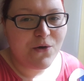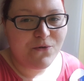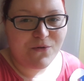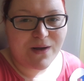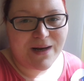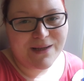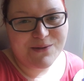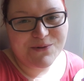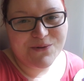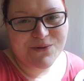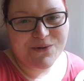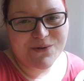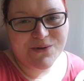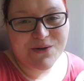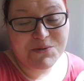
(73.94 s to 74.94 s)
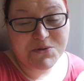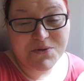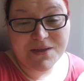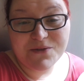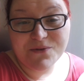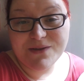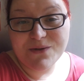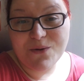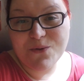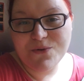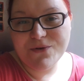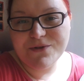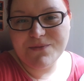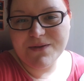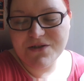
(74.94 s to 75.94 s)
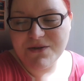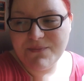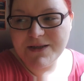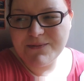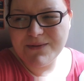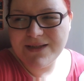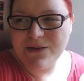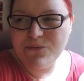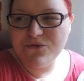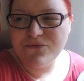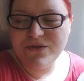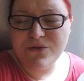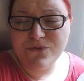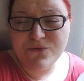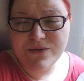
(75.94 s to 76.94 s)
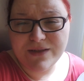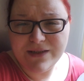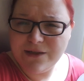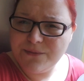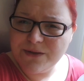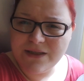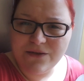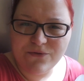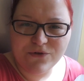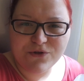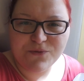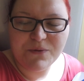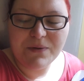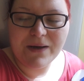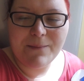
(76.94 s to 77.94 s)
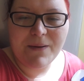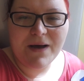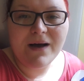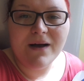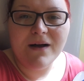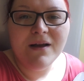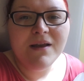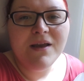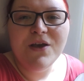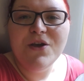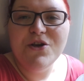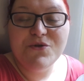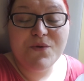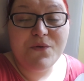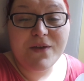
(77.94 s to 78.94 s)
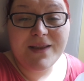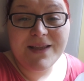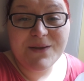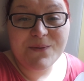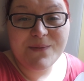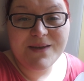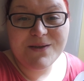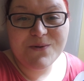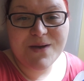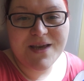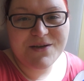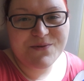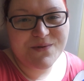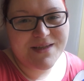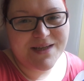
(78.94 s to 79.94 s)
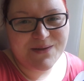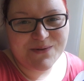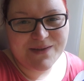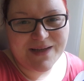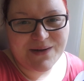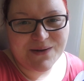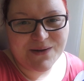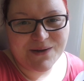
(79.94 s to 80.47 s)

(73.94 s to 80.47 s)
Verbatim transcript: Voilà, donc euh, comme je dois sortir en course, ben j'ai pas spécialement envie de cuisiner parce qu'il faut que je me prépare. Je vous fais des d'énormes bisous et je vous dis à tout à l'heure.